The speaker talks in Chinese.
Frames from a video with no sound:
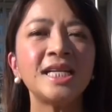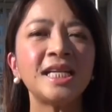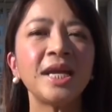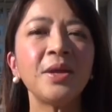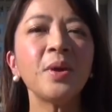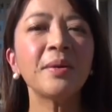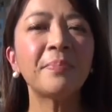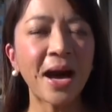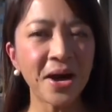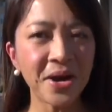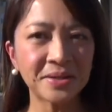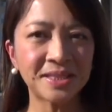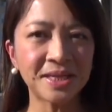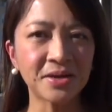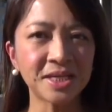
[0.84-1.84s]
十一月八
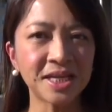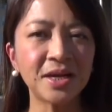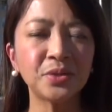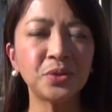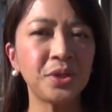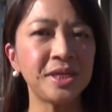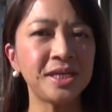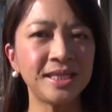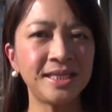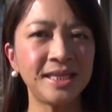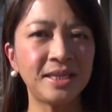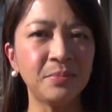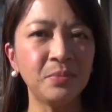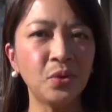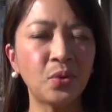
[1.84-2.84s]
号早上，全世
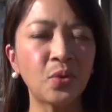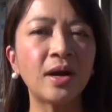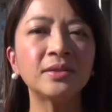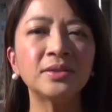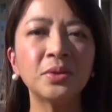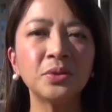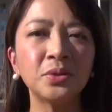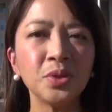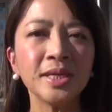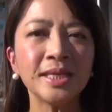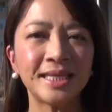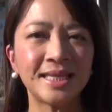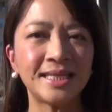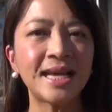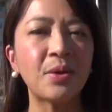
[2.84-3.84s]
界的目光都聚
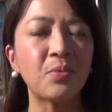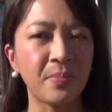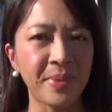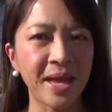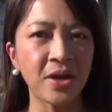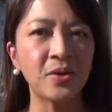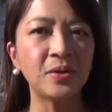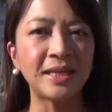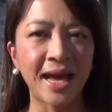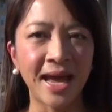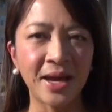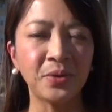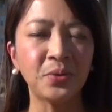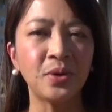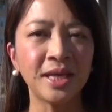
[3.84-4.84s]
集在我背后的
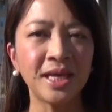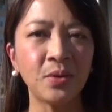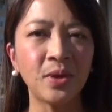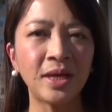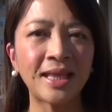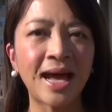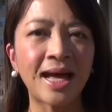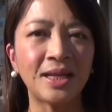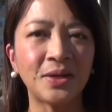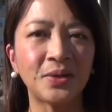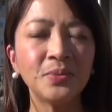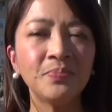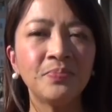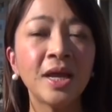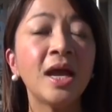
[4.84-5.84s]
韩国议会大
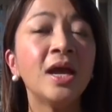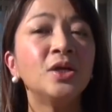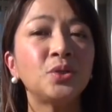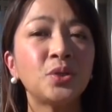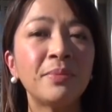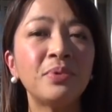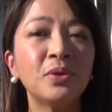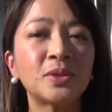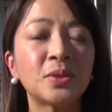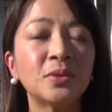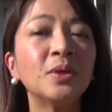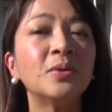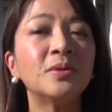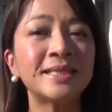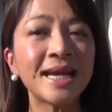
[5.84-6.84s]
楼。川普总
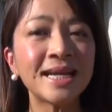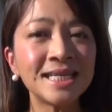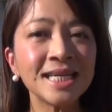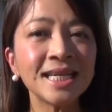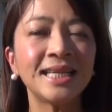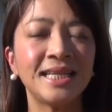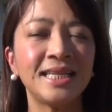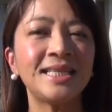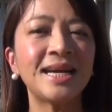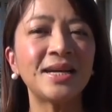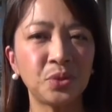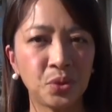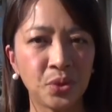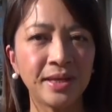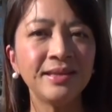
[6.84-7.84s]
统在这里
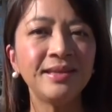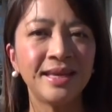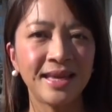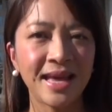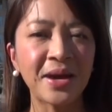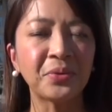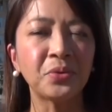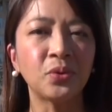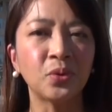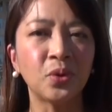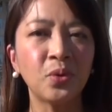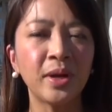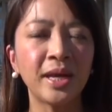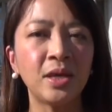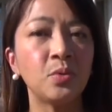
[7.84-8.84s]
向全体韩国
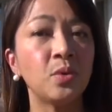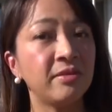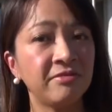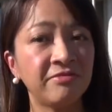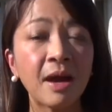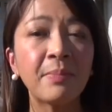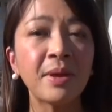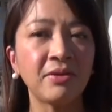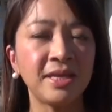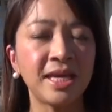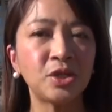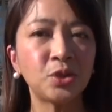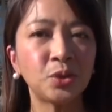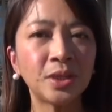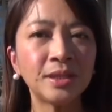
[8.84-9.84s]
国会议员发表
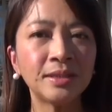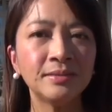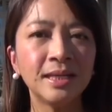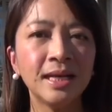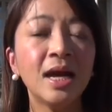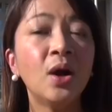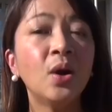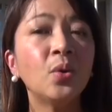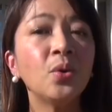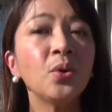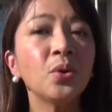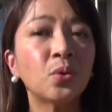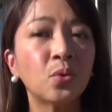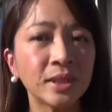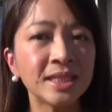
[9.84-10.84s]
演说，呼
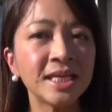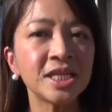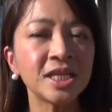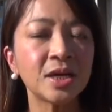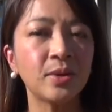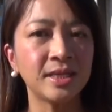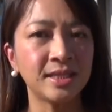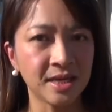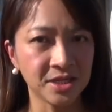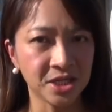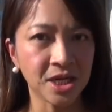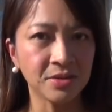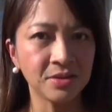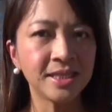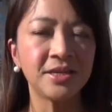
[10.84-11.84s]
吁国际社会向
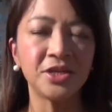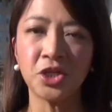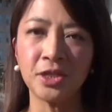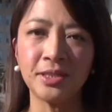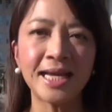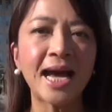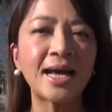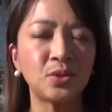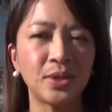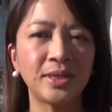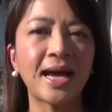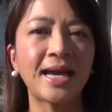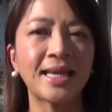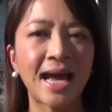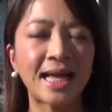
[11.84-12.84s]
朝鲜施加最
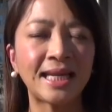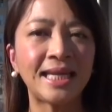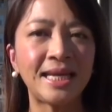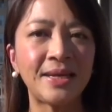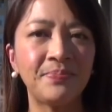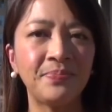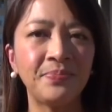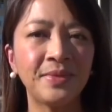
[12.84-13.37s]
大压力。